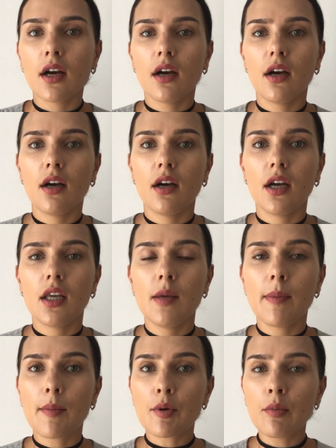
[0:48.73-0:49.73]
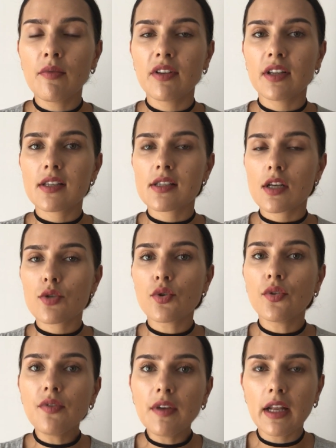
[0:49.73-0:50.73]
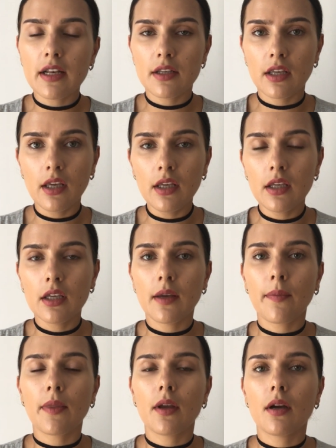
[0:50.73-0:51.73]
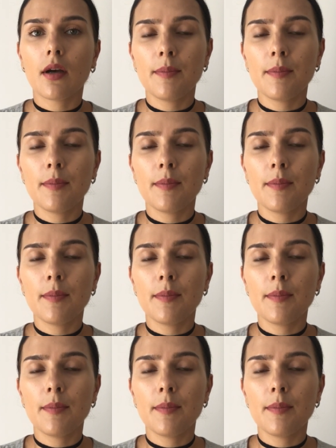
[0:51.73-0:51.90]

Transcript: и попробовала я сразу две линейки.